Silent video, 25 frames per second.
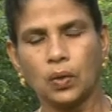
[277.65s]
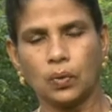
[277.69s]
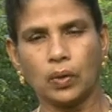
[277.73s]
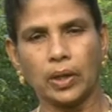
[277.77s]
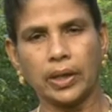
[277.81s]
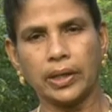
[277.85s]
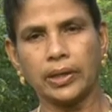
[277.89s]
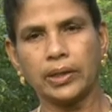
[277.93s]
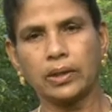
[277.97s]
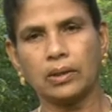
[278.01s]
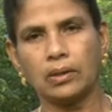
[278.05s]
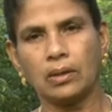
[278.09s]

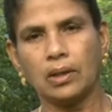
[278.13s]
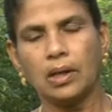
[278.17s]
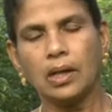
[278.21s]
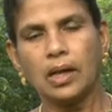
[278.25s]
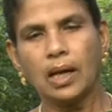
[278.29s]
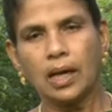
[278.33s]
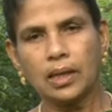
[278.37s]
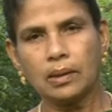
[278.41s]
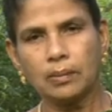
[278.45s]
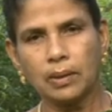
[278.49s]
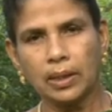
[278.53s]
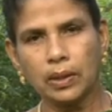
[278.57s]
குறைக்கிறோம்
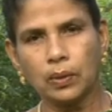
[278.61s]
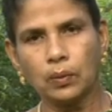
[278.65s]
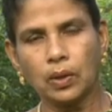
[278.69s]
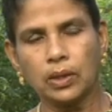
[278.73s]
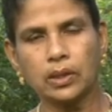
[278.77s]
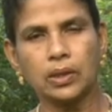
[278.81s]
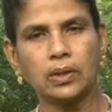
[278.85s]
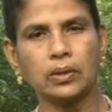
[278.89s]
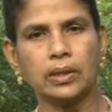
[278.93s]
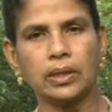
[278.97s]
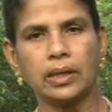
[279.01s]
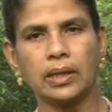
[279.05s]
அது மாதிரி
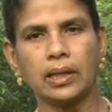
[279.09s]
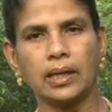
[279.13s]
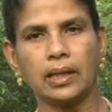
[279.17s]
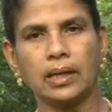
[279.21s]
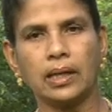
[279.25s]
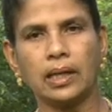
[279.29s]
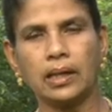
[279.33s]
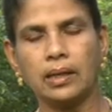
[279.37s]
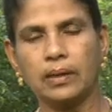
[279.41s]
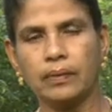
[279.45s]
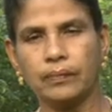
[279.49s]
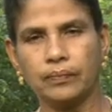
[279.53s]

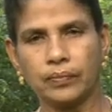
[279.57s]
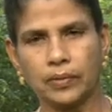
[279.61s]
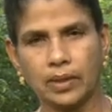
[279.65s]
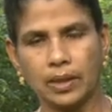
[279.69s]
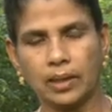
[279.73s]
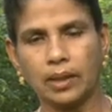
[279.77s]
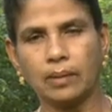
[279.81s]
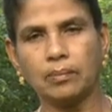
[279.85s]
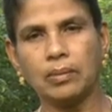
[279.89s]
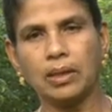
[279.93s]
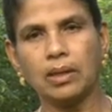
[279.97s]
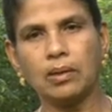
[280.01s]
ஒட்டுண்ணிகளை
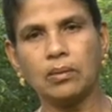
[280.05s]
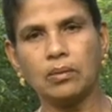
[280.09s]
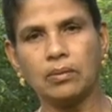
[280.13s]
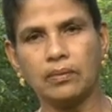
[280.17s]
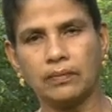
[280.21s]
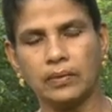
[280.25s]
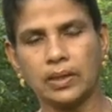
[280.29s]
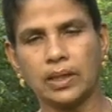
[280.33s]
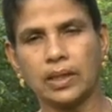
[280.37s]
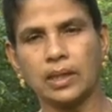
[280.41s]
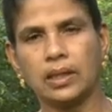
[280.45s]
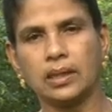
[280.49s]
நம்ம
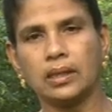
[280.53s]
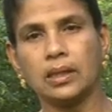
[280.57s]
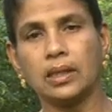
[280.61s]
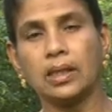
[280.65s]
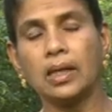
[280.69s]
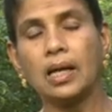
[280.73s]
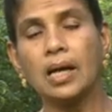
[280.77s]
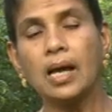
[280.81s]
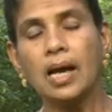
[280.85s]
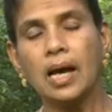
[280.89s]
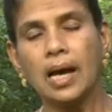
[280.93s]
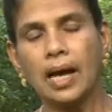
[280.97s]
விடுறது
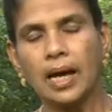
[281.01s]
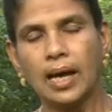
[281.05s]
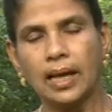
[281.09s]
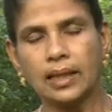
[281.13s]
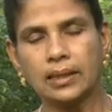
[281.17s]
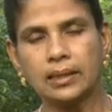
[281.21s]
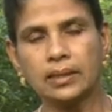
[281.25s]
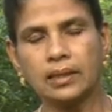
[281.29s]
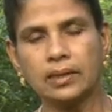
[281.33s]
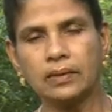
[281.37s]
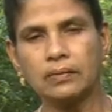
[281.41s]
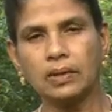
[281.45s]

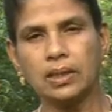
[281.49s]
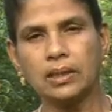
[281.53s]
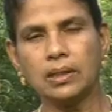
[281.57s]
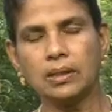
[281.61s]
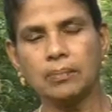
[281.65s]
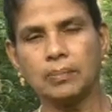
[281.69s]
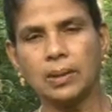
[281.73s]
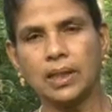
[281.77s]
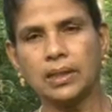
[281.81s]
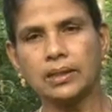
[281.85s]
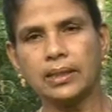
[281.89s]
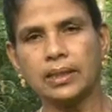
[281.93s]
அடுத்தது வந்து
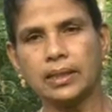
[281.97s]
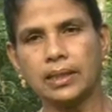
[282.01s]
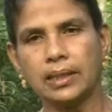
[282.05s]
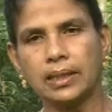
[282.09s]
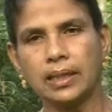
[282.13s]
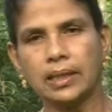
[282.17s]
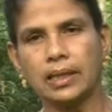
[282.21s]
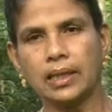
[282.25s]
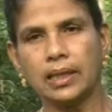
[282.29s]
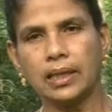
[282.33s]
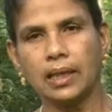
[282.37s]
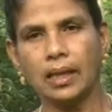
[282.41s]

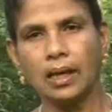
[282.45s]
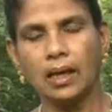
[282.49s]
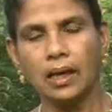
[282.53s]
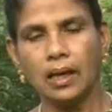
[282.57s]
பார்த்துக்கிட்டிங்கன்னா